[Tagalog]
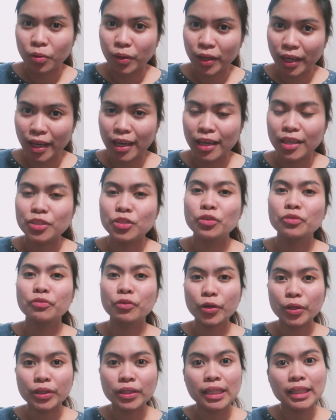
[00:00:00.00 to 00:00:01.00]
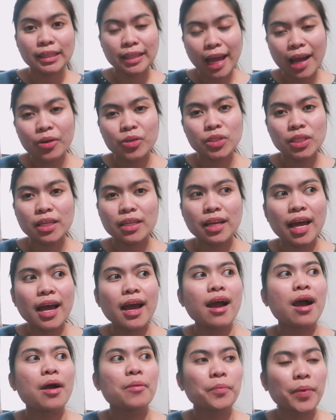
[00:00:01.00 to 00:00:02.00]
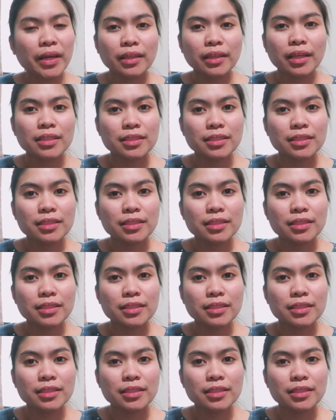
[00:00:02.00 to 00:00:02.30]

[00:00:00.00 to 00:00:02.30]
Okay? So, 40,000 na a month